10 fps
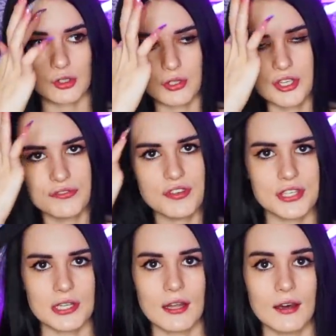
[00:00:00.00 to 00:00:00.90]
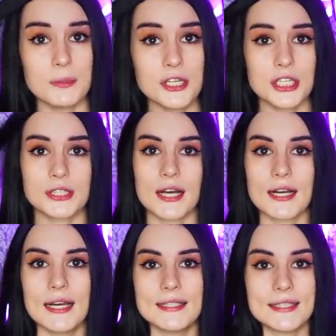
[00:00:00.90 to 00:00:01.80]
что действительно пишет
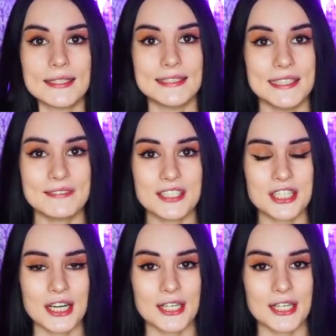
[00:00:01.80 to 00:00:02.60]
какая-то девочка,